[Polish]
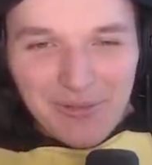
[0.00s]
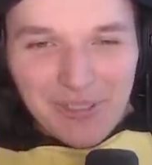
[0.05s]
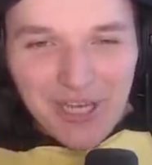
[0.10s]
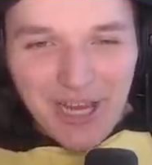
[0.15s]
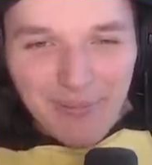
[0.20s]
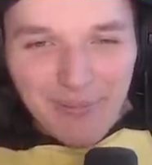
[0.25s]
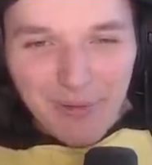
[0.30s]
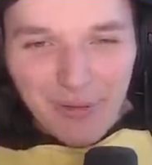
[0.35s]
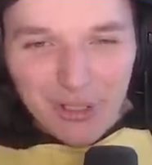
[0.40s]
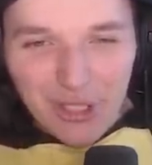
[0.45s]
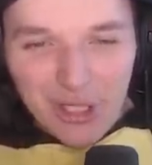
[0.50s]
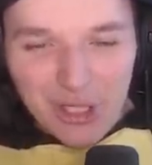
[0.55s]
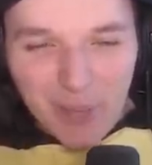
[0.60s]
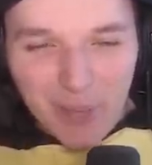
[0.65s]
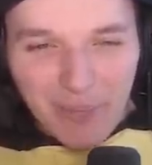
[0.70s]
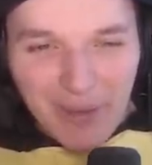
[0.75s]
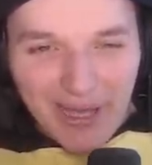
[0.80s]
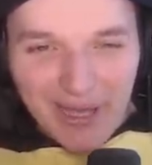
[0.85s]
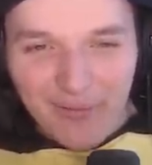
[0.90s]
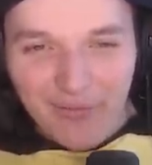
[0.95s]
cię, musisz
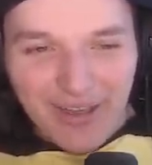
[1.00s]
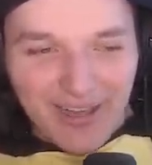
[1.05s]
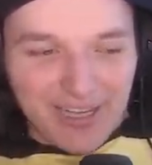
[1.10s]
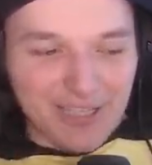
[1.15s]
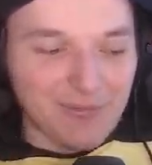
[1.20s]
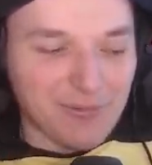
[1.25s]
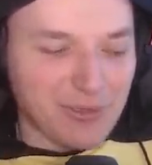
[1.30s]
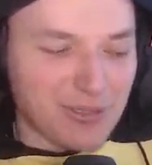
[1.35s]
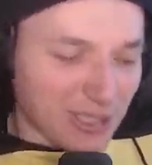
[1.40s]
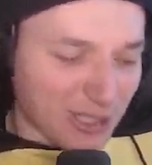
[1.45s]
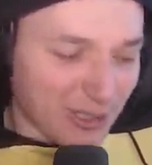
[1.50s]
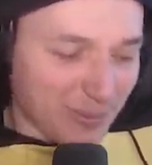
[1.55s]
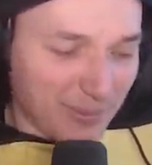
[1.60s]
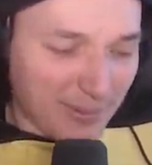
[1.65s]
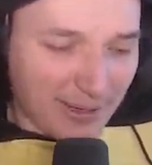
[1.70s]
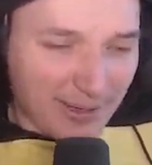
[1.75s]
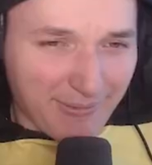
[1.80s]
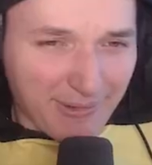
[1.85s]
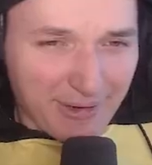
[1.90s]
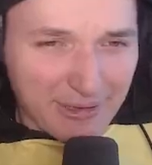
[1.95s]
oberwać, musisz
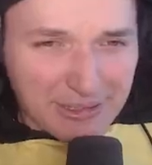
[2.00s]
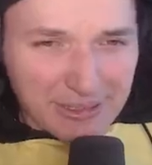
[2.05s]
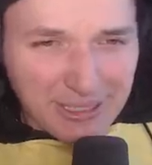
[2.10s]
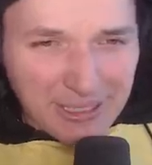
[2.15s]
oberwać.